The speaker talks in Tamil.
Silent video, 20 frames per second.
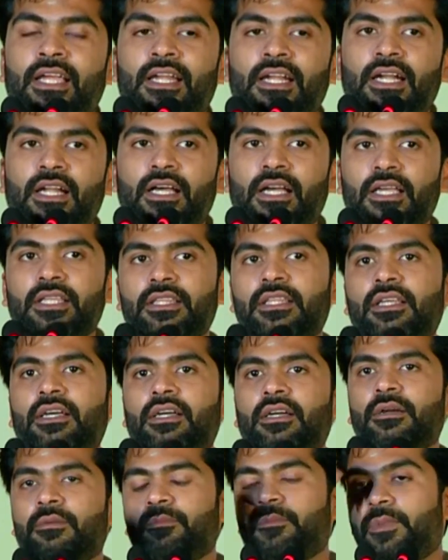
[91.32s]
என்னன்னா இந்த
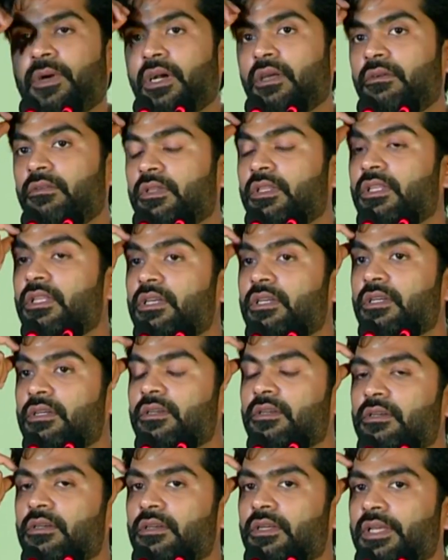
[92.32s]
படம் வந்து
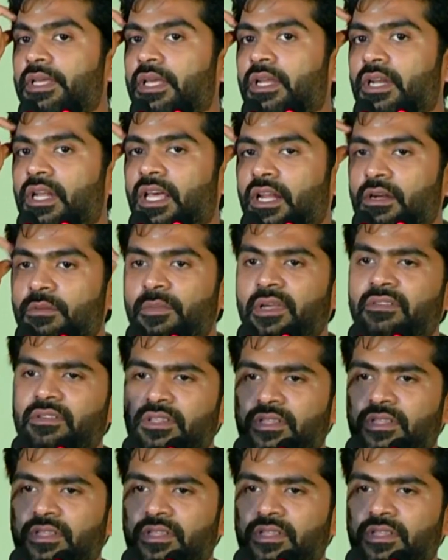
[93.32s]
எல்லாருக்குமே